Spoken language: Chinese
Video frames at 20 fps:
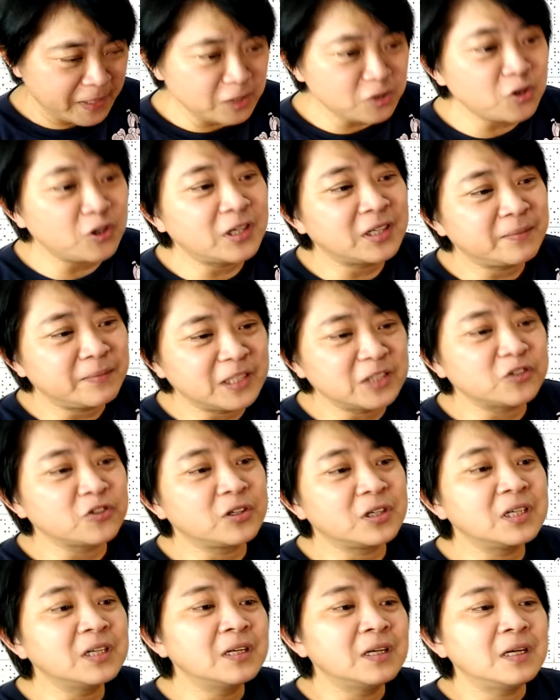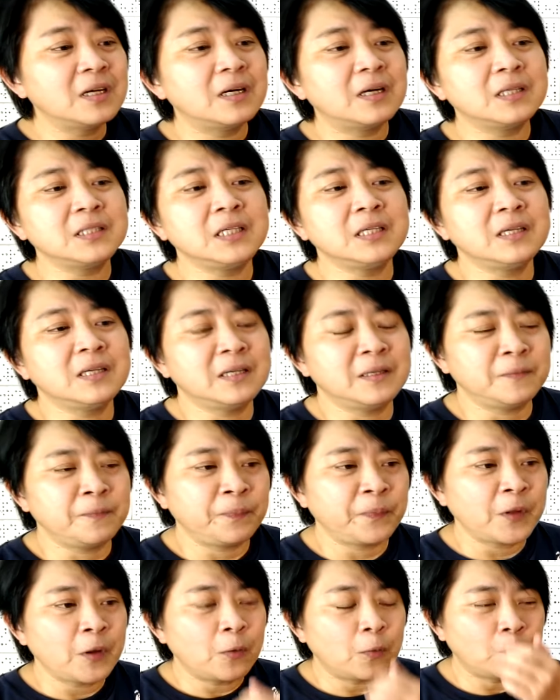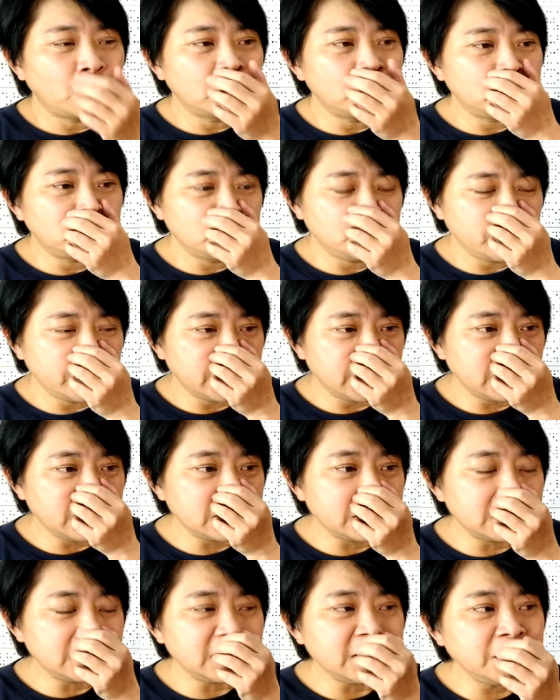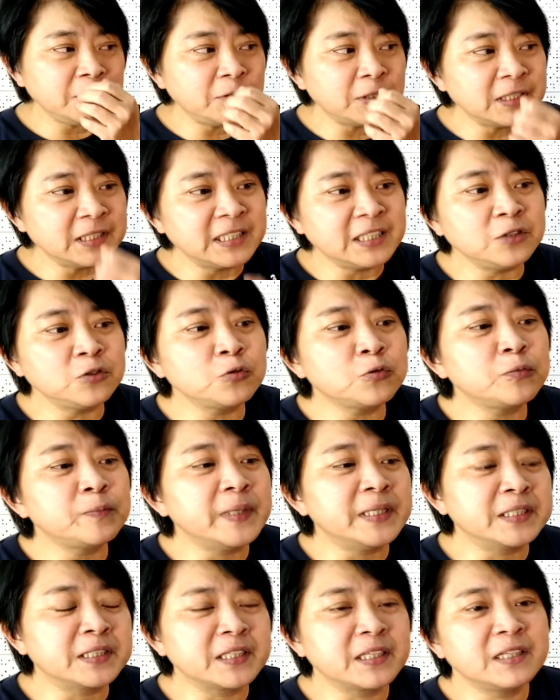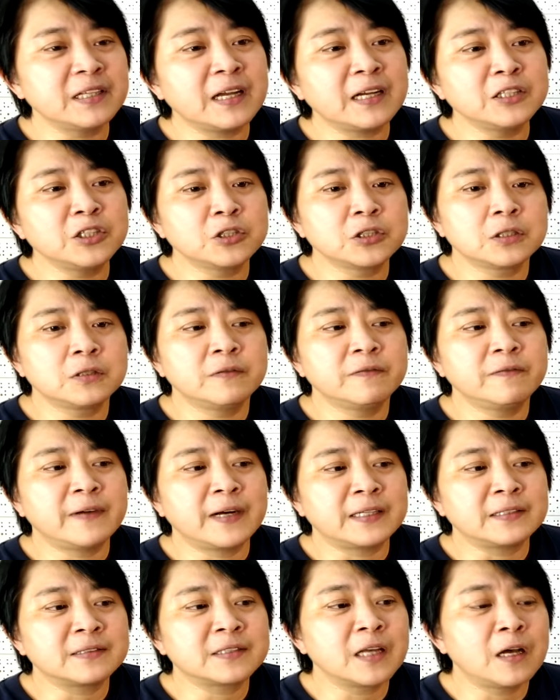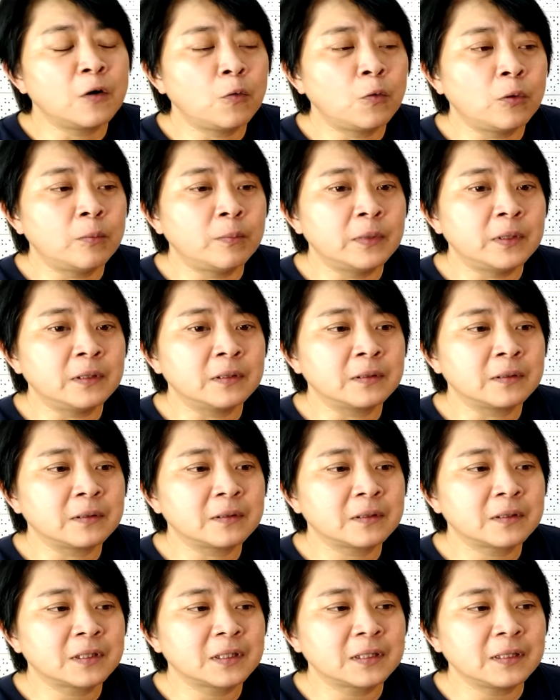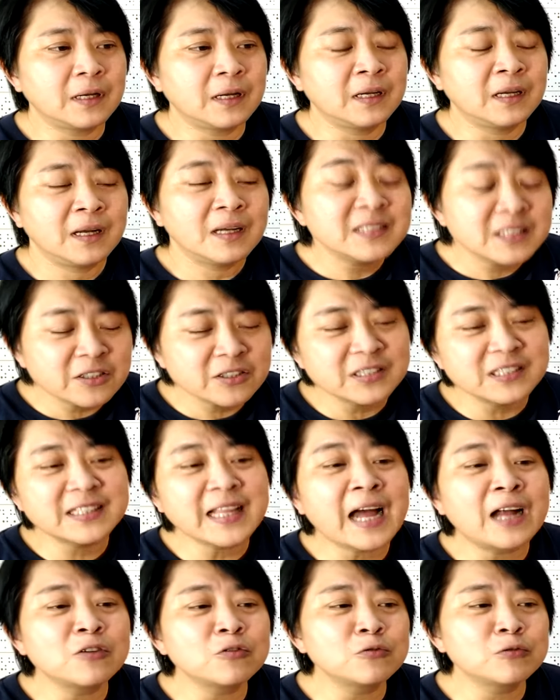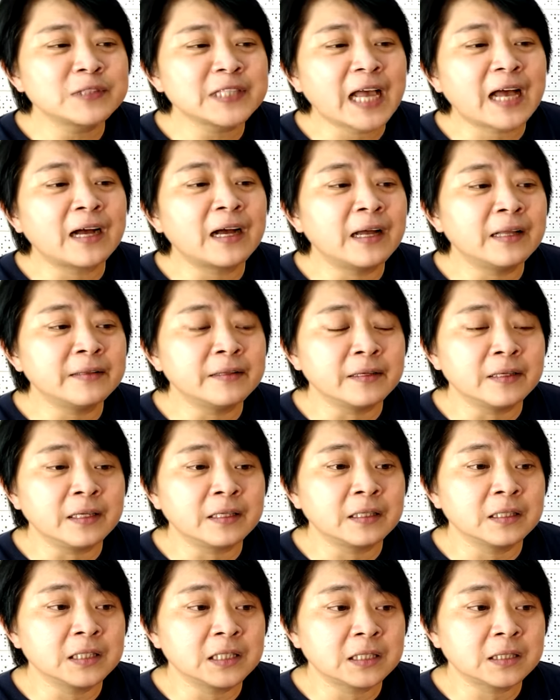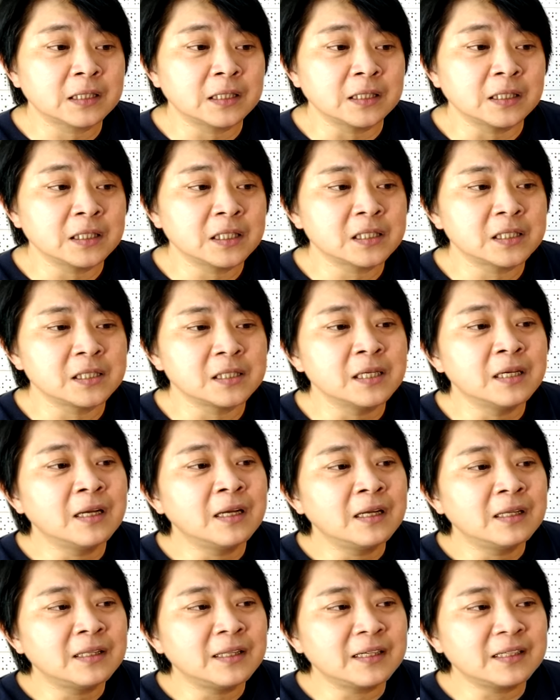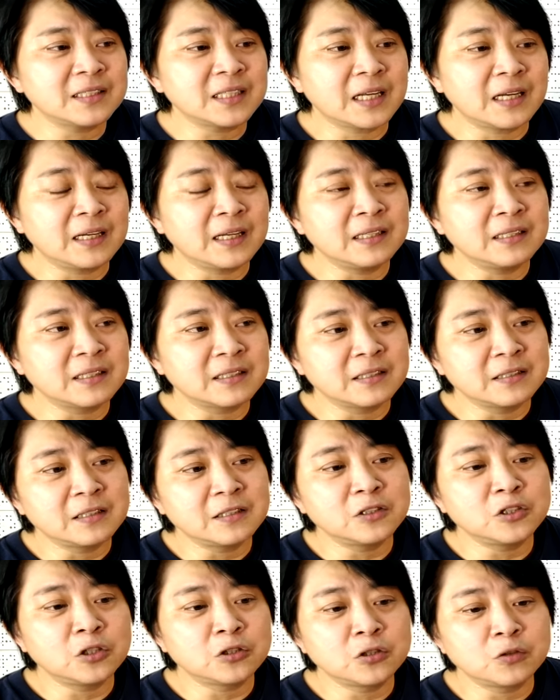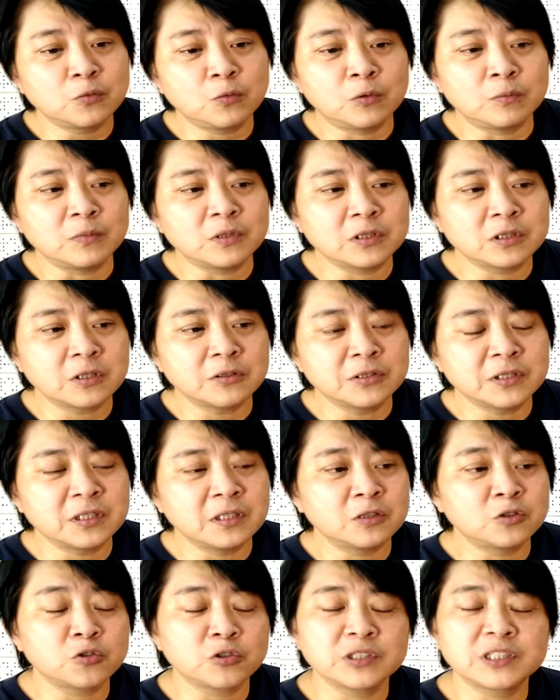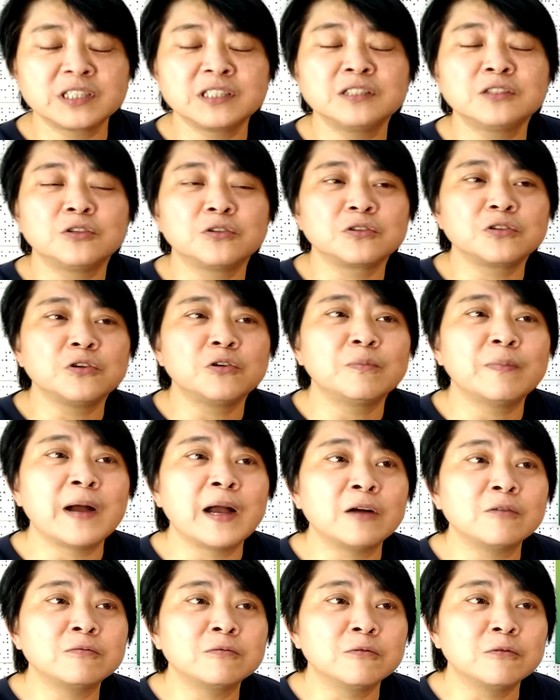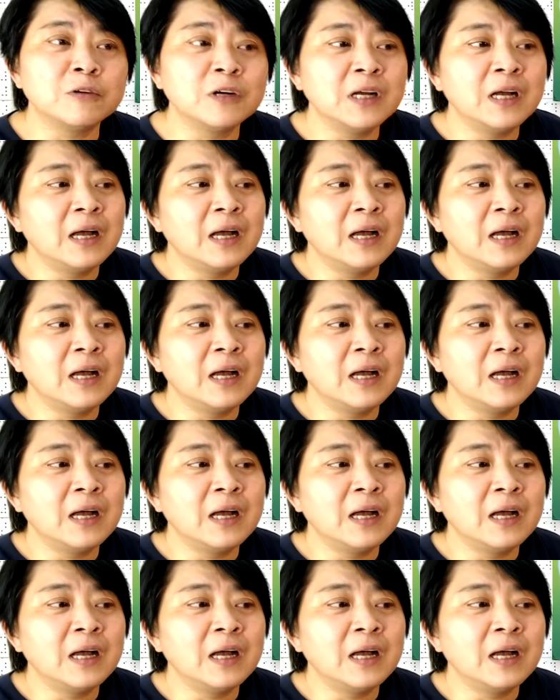没错，没错。而且我我觉得，因为京都本身它就是仿照我们。呃，就是大陆长安的一个格式。那长安的格式就是我们熟知的左青龙，右白虎，